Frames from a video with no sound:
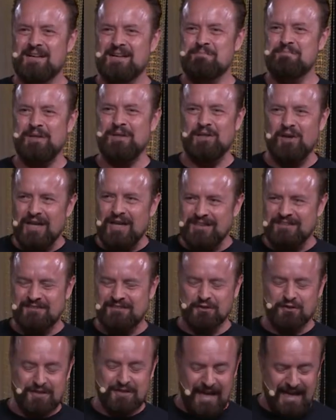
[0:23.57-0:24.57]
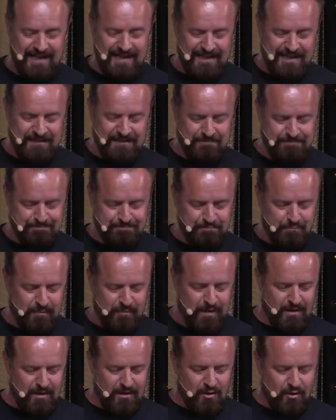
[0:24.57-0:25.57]
mit euch zu teilen.
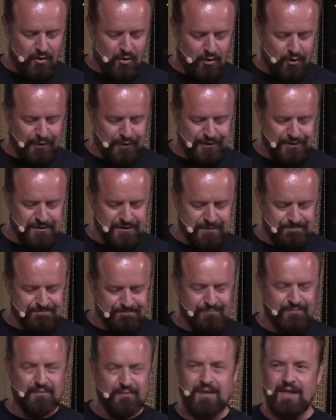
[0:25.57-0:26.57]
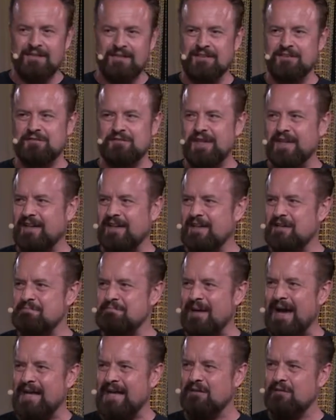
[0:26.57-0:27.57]
Und es ist wirklich
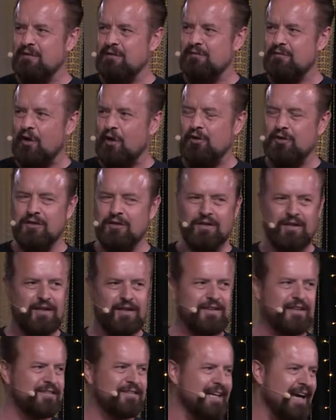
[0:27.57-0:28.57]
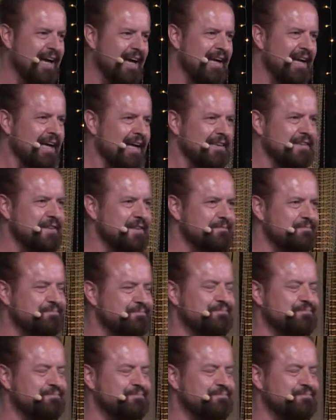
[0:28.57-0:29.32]
mein wöchentliches Highlight.